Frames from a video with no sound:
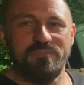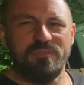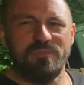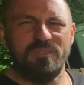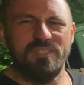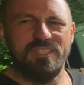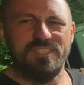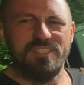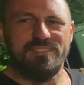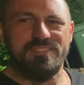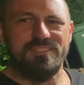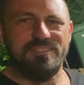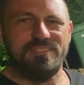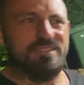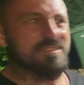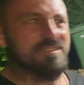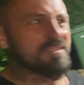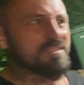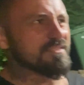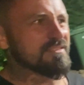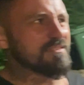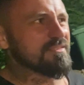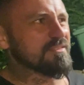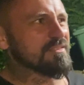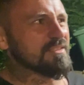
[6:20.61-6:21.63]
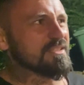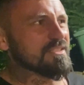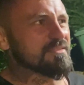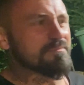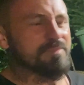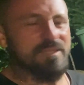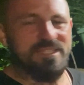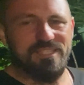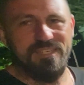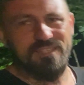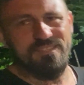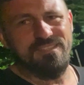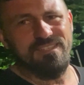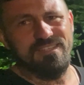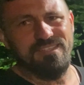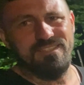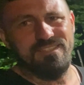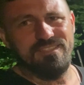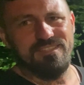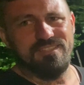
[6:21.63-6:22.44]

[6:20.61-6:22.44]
no jest, no jest petarda.